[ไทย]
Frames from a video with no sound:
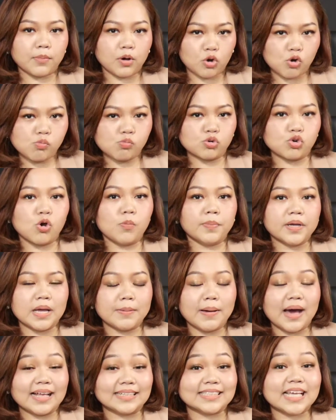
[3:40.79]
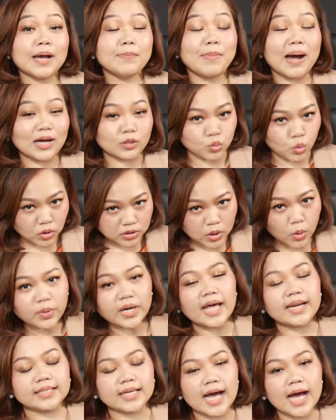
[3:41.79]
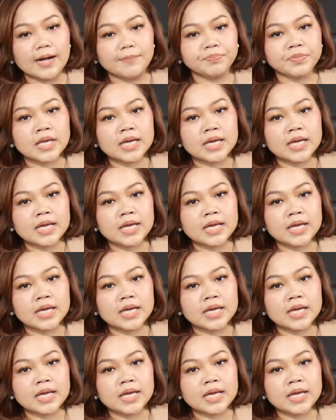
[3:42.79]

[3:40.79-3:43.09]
กลุ่มโรงพยาบาลแค่บางตัวเท่านั้นค่ะ